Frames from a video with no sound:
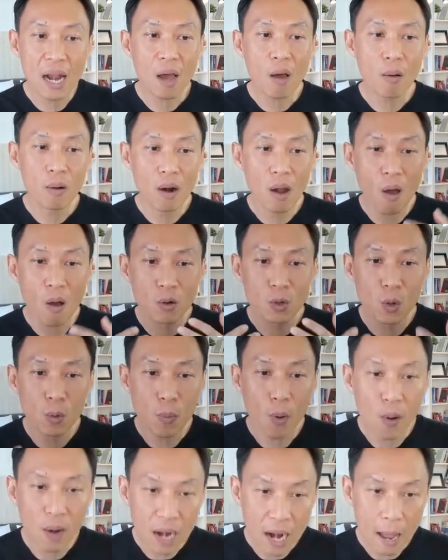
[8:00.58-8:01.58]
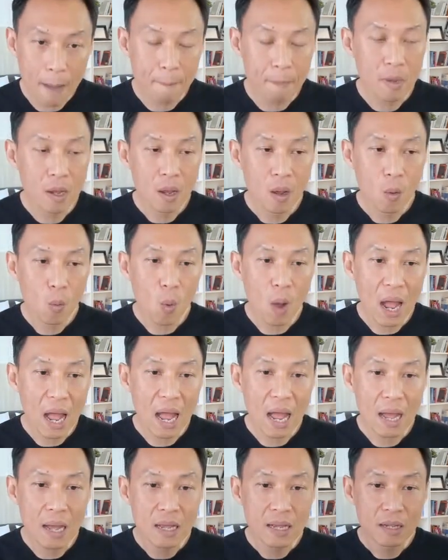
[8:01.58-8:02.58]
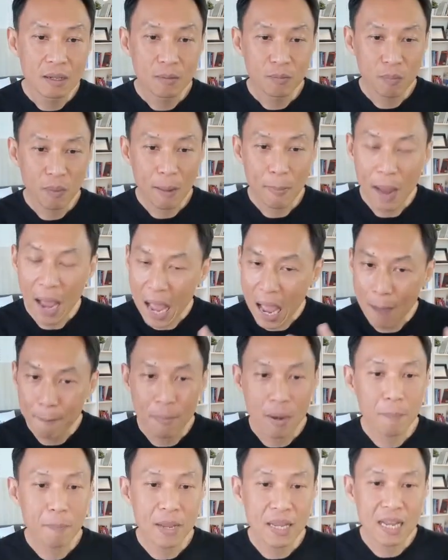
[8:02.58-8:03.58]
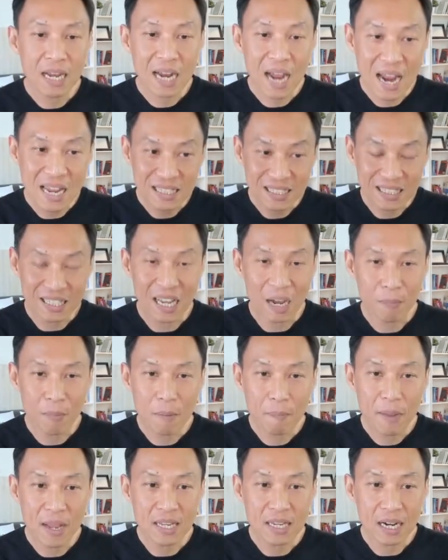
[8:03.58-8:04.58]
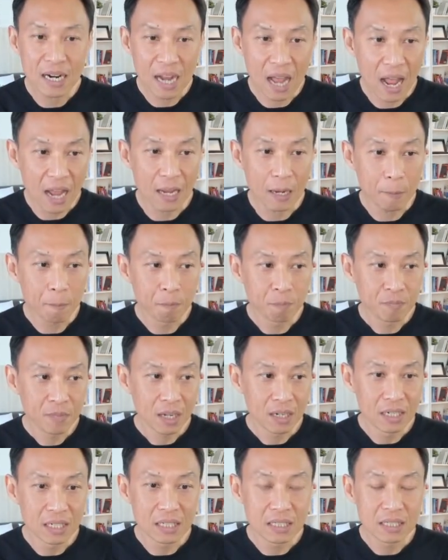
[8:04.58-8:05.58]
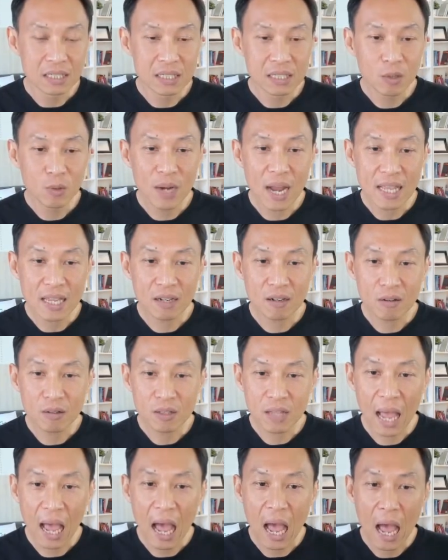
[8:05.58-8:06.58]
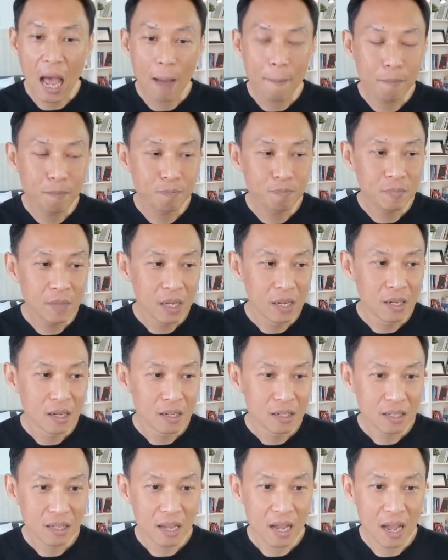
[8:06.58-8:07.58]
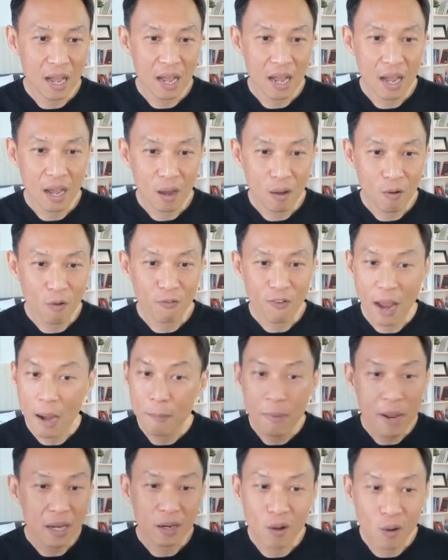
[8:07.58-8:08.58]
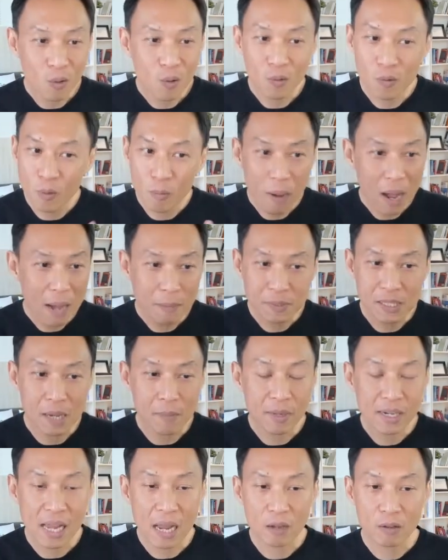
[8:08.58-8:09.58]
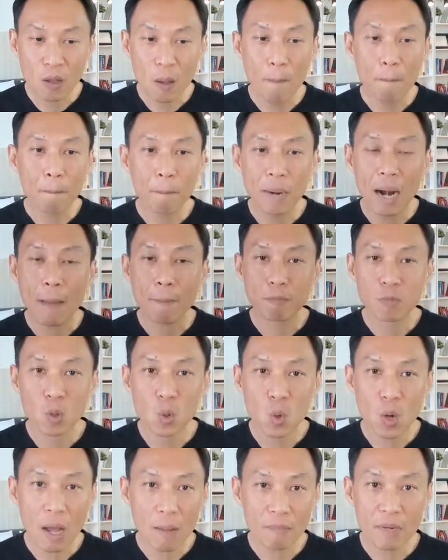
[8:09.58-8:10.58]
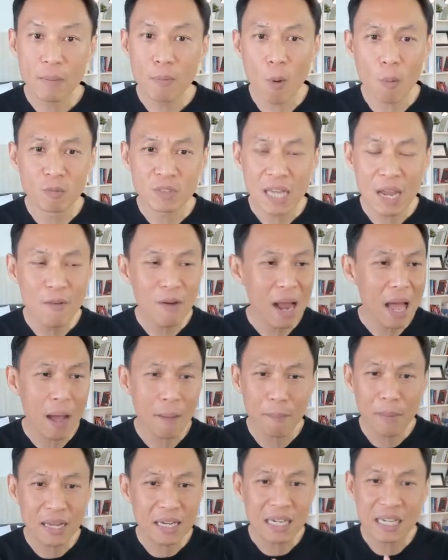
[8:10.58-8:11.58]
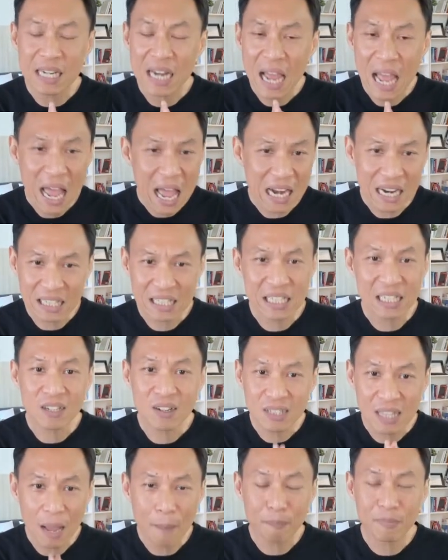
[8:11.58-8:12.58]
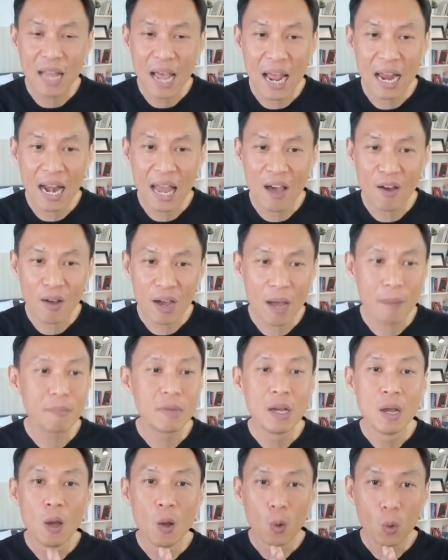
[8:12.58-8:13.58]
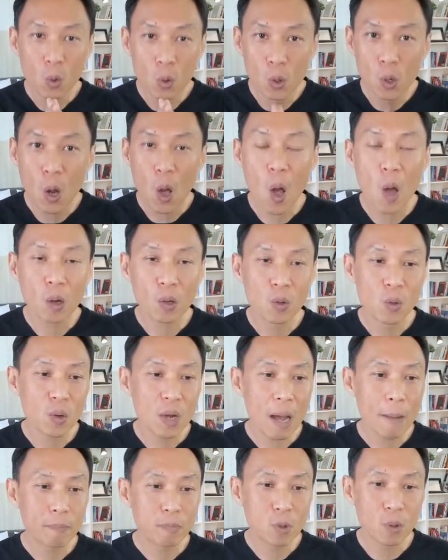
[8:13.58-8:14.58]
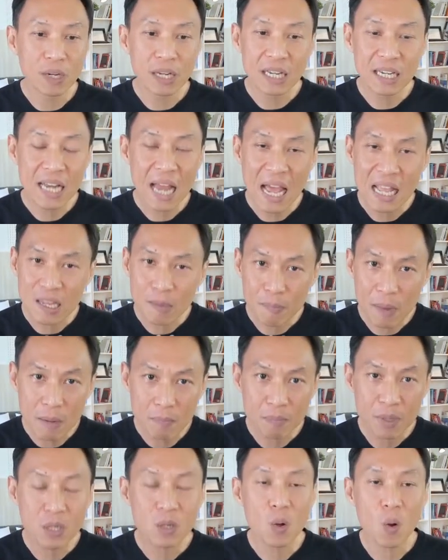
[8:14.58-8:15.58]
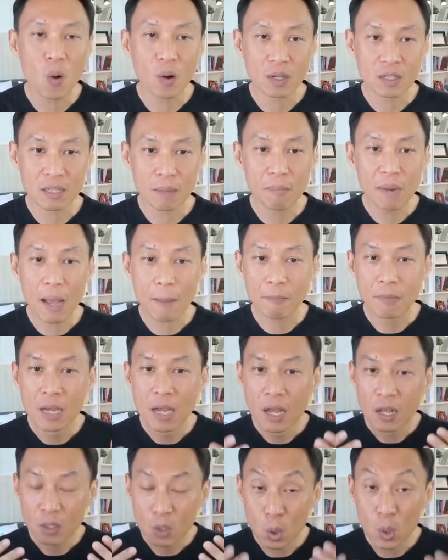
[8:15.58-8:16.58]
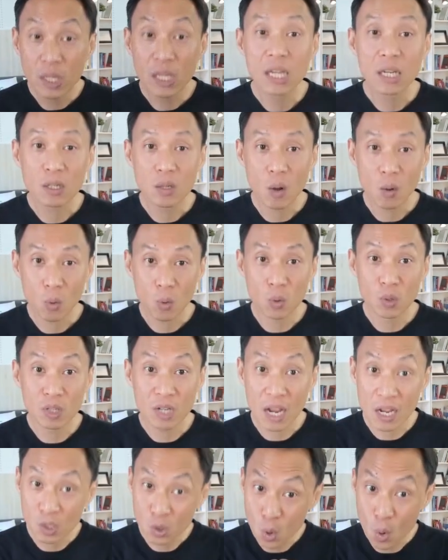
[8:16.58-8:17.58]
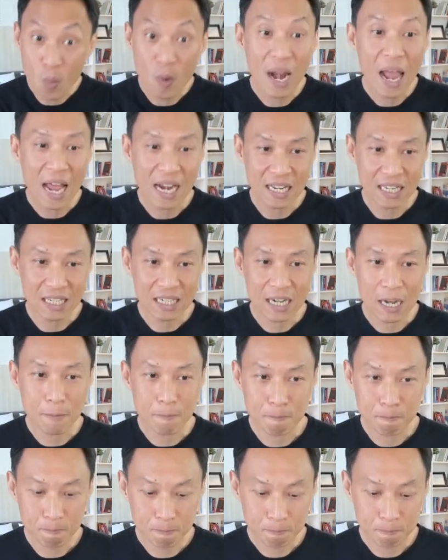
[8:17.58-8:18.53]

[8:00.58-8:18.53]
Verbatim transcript: แล้วลองดูผลลัพธ์ ว่าภาพมันเป็นยังไงเสียงมันเป็นยังไง หรือคุณอาจจะต้องถามแฟนเพจของคุณดูภาพเสียงเป็นไงต้องปรับดูครับ นี่ผมใช้เวลาไม่เกิน 5 นาทีก็ทำได้แล้วครับคุณลองดูครับ ตัวนี้น่าจะเป็นประโยชน์สำหรับธุรกิจของคุณในช่วงเวลานี้ครับ